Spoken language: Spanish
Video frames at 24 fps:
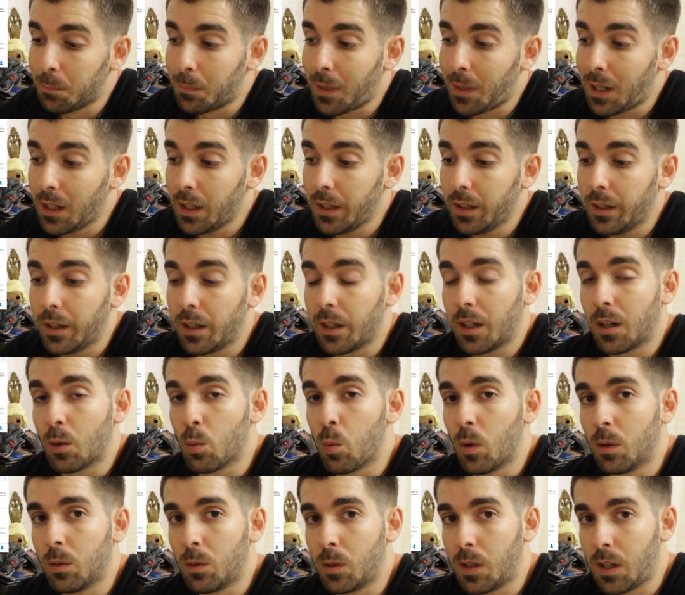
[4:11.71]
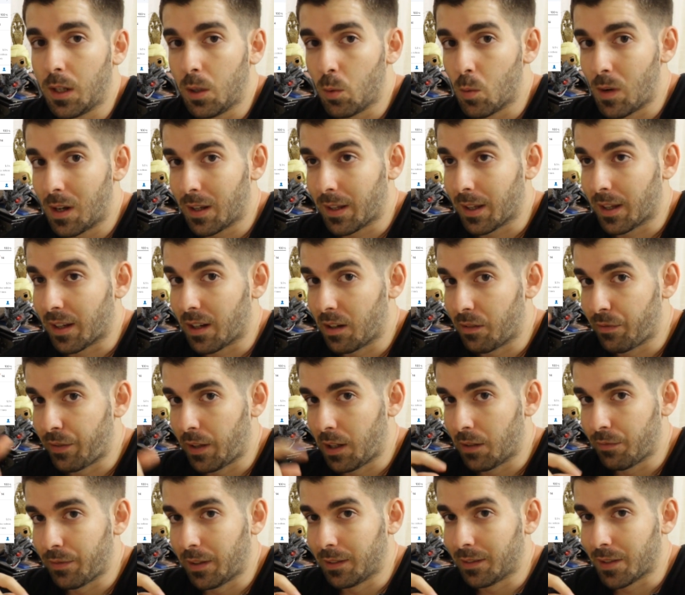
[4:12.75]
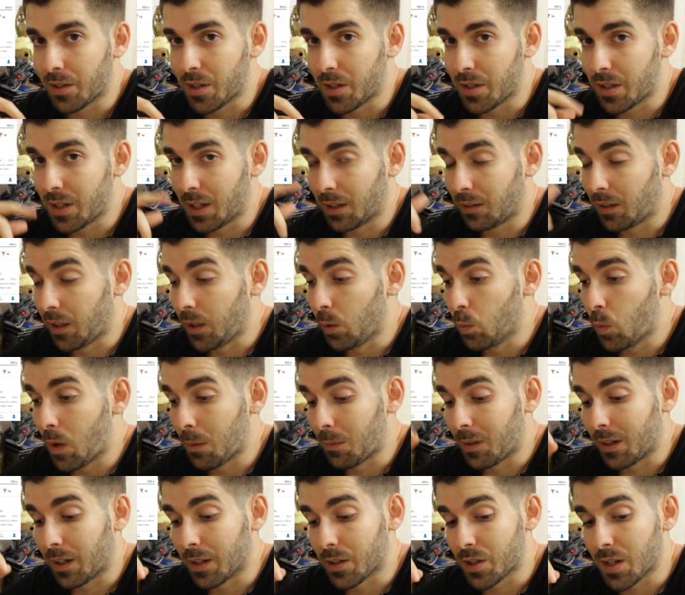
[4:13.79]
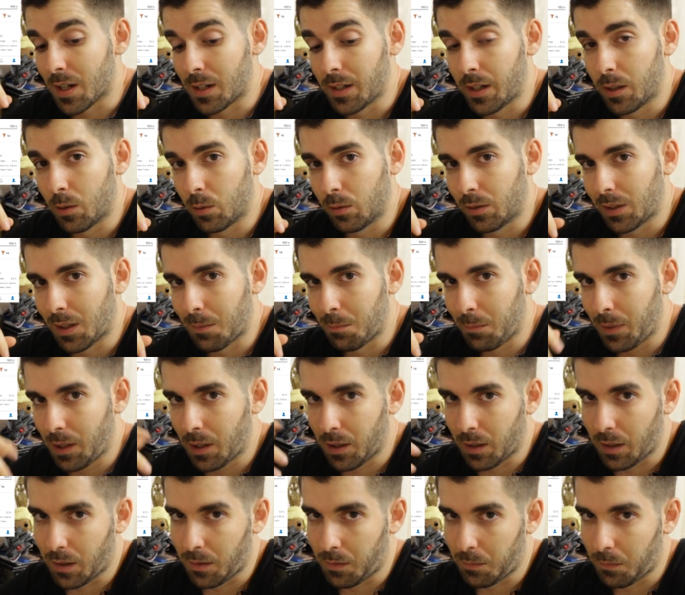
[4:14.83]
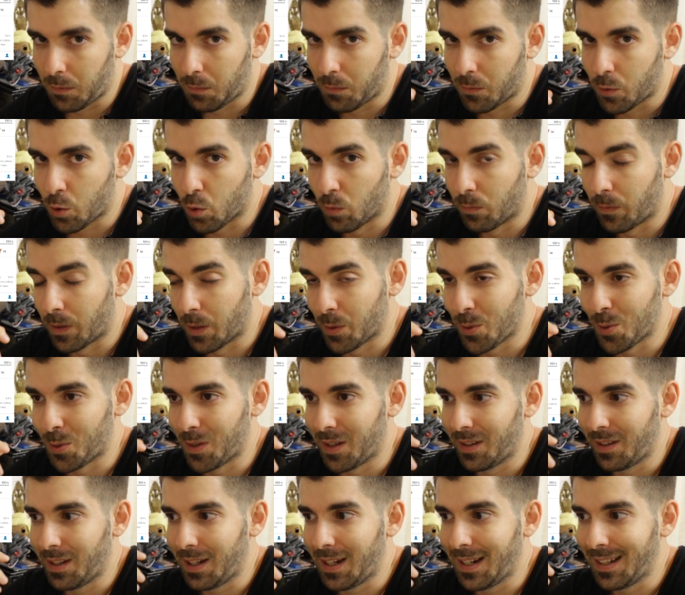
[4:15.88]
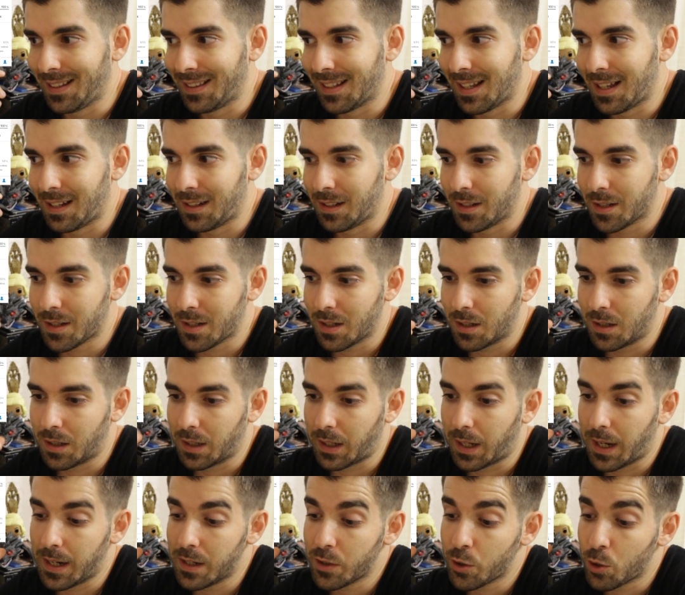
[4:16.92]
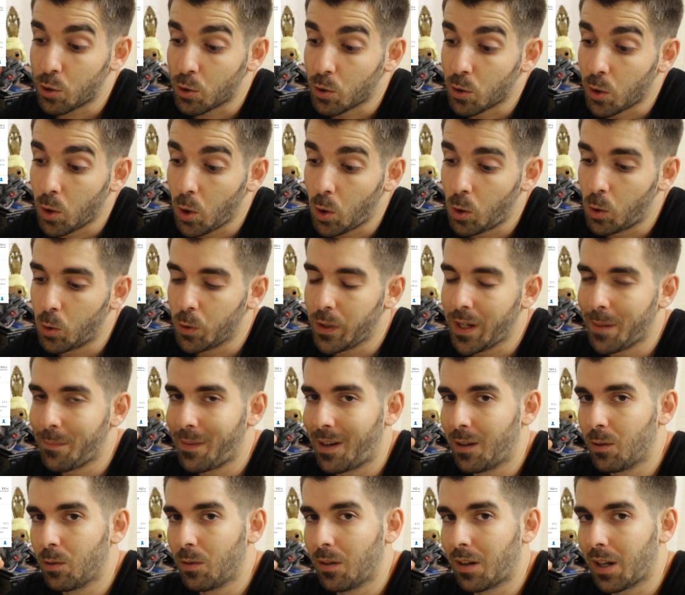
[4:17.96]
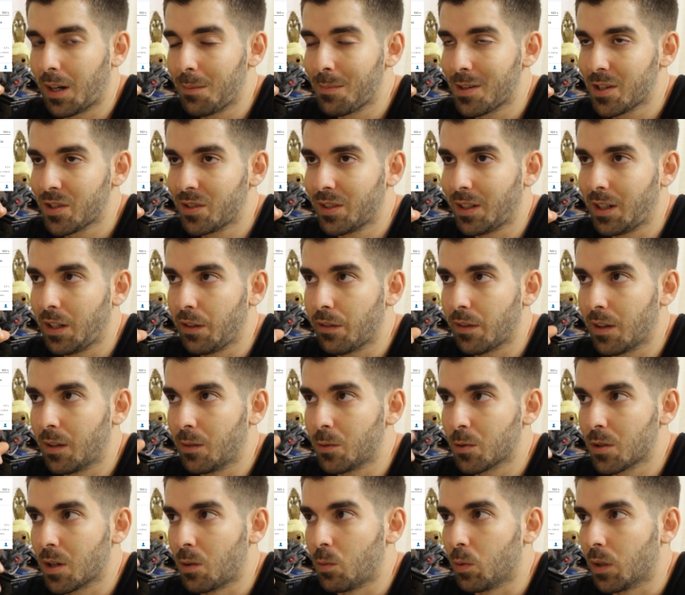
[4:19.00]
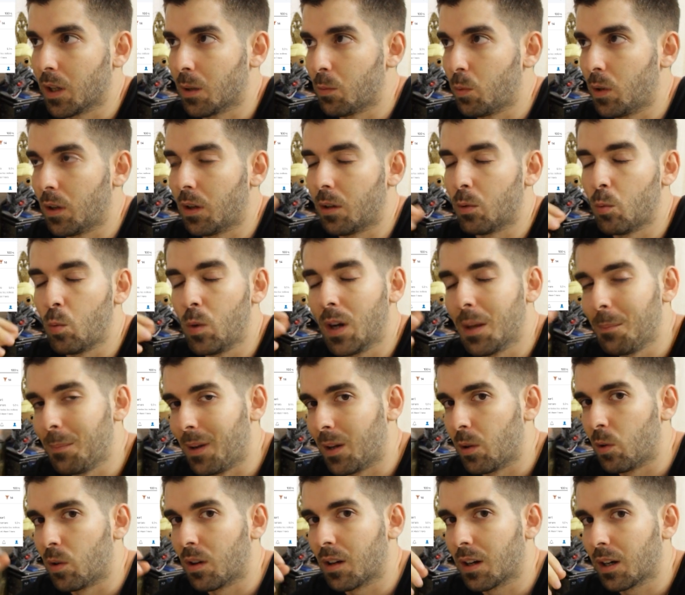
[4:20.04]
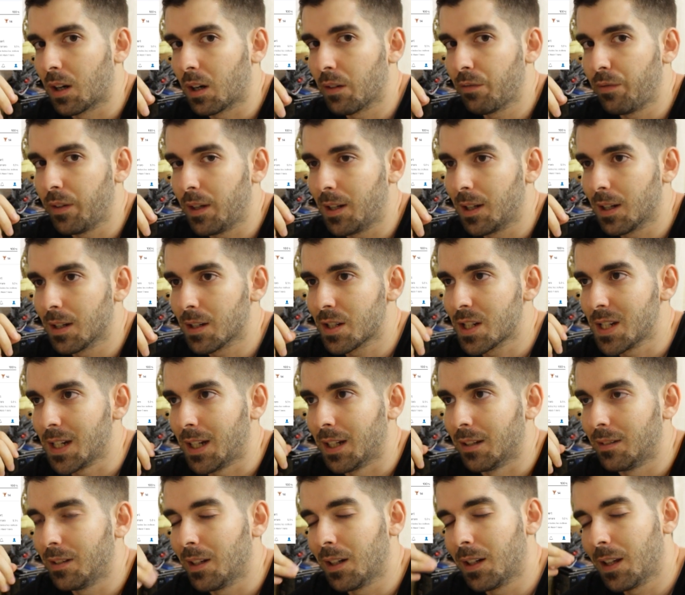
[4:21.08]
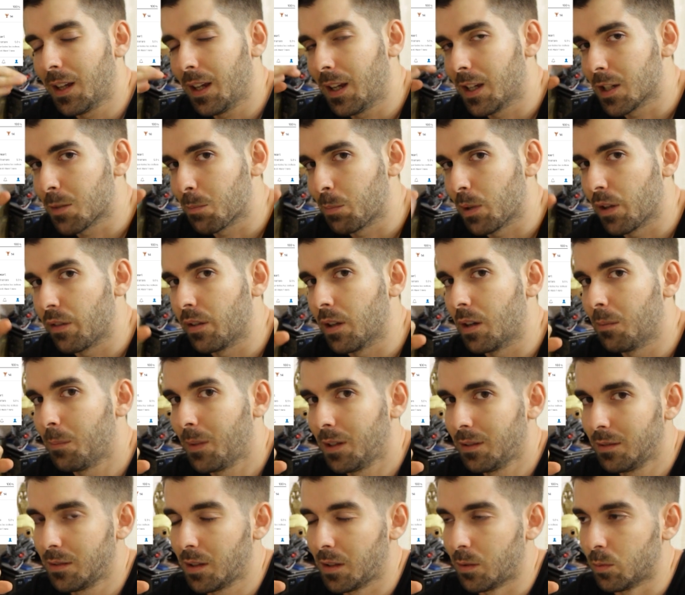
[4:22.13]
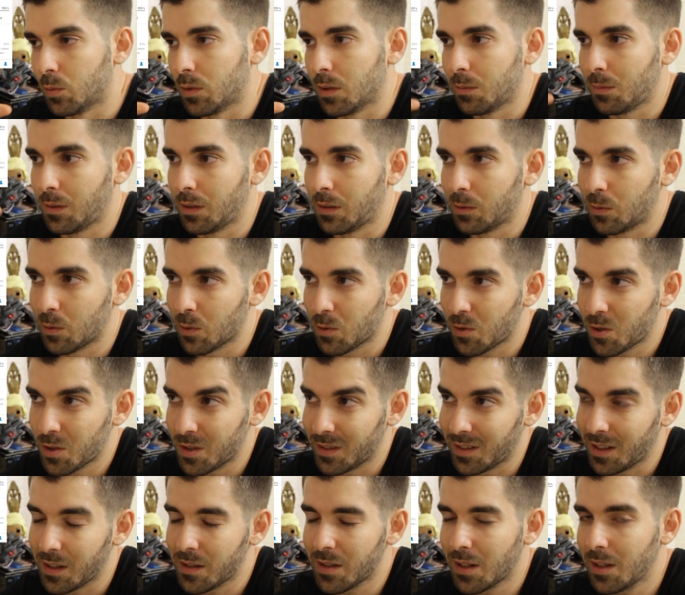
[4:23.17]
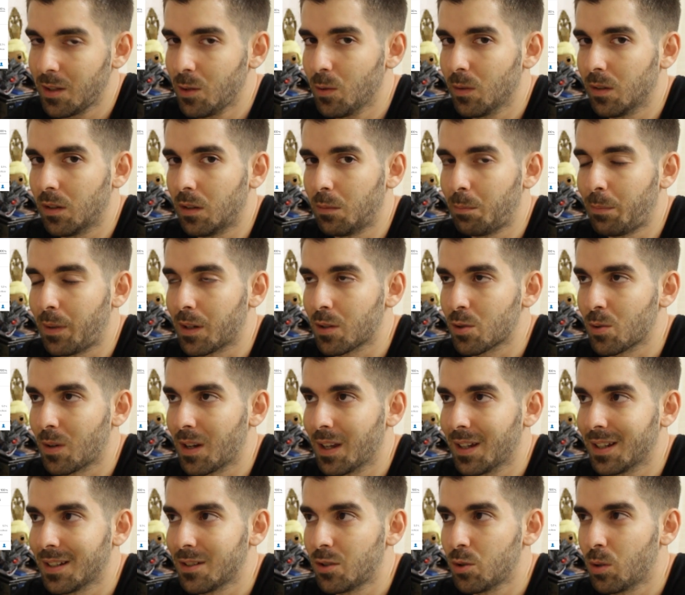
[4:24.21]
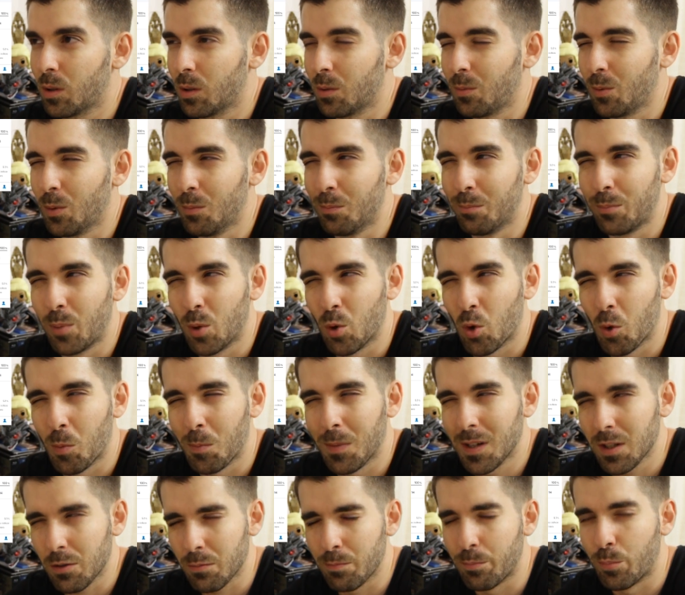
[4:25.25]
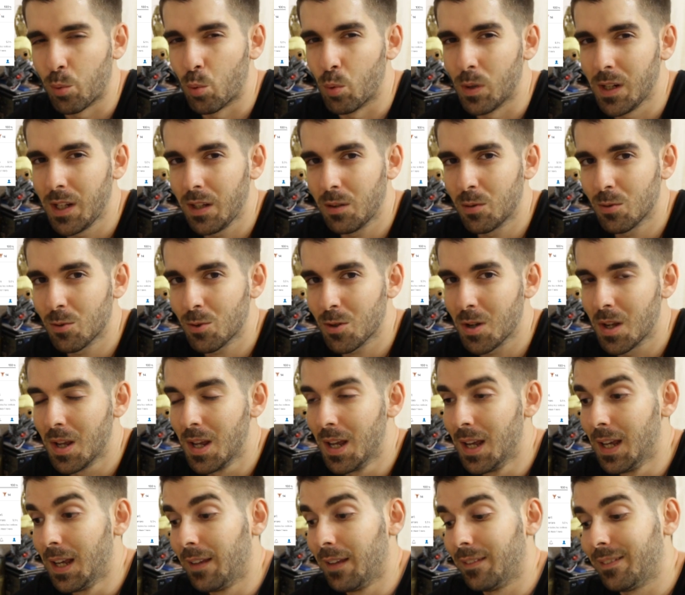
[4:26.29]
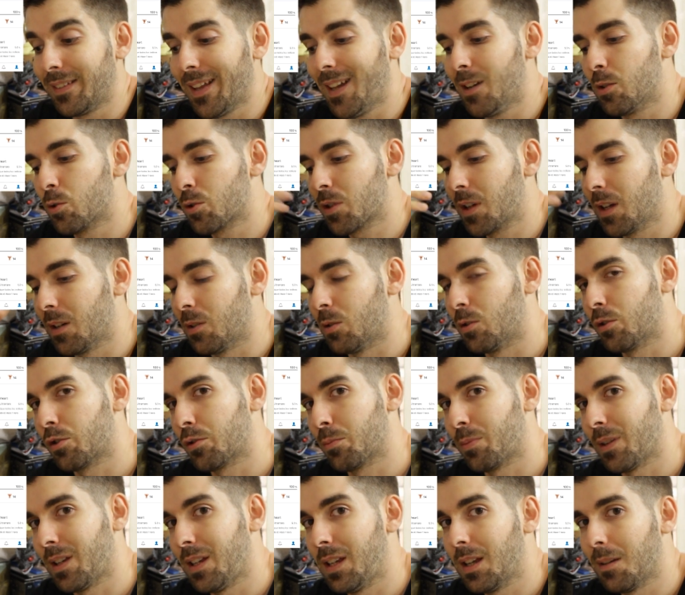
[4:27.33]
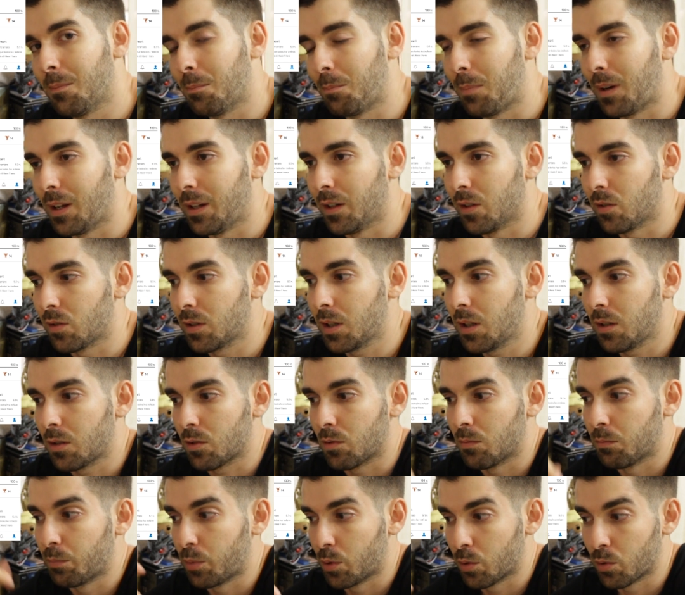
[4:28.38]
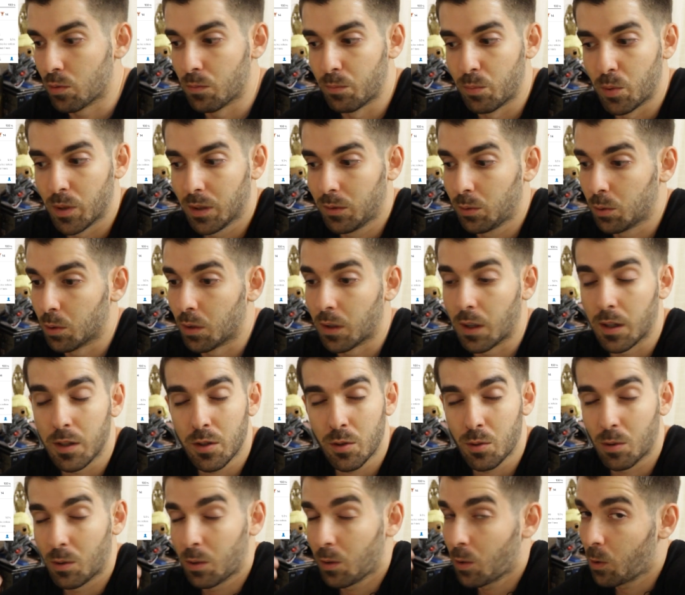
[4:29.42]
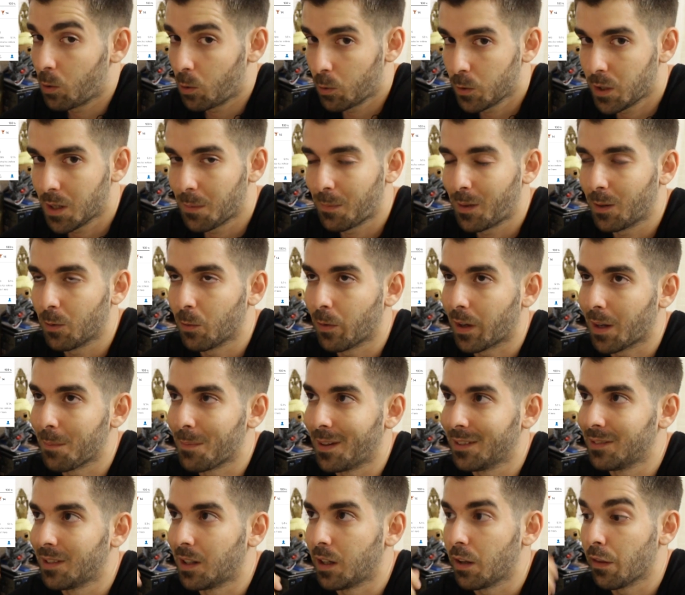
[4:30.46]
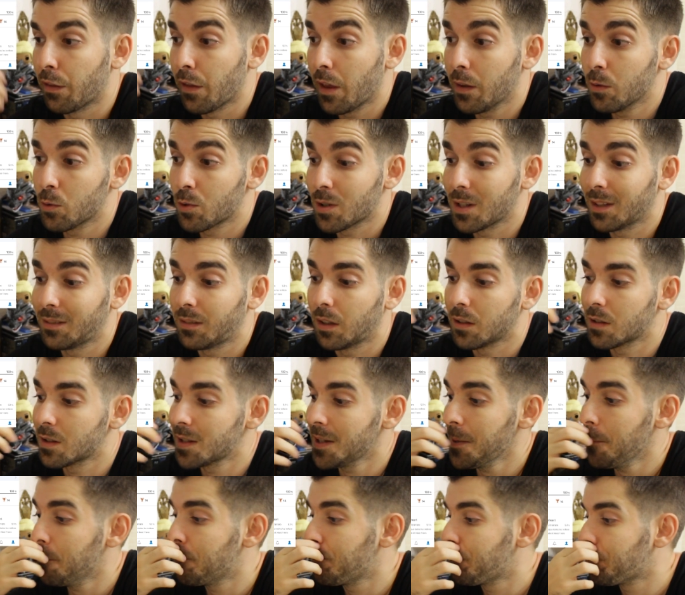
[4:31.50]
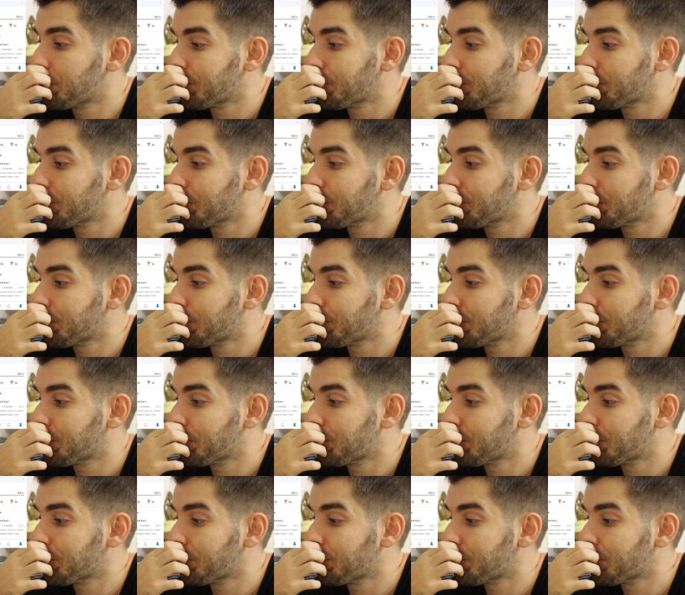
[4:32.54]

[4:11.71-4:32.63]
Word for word: ¿Vale? El juego, al igual que aquel Final Fantasy VII y 9 que salieron también en sus versiones digitales, que a esos no lo llamaron remasterizados, aunque bueno, alguna mejora gráfica sí que tiene especialmente el 9. Los diseños de los personajes yo los veo un poco más pulidos de los que los veía en PlayStation, por supuesto. A esos no los llamaron remasterizados, a este sí.